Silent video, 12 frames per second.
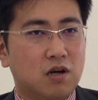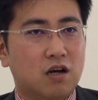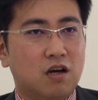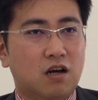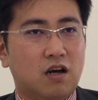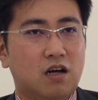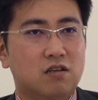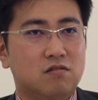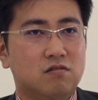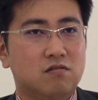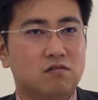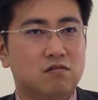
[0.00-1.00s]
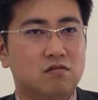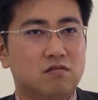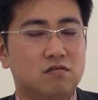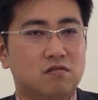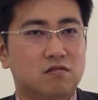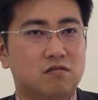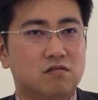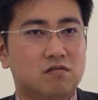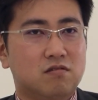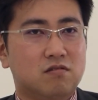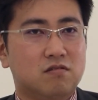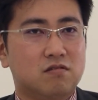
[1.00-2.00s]
まああ
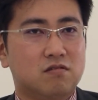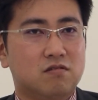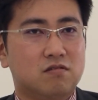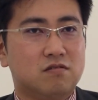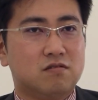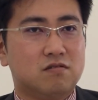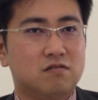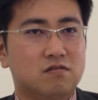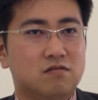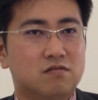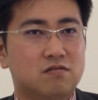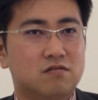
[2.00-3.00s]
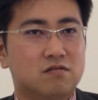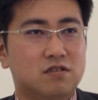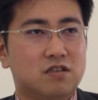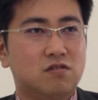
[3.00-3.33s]
のー、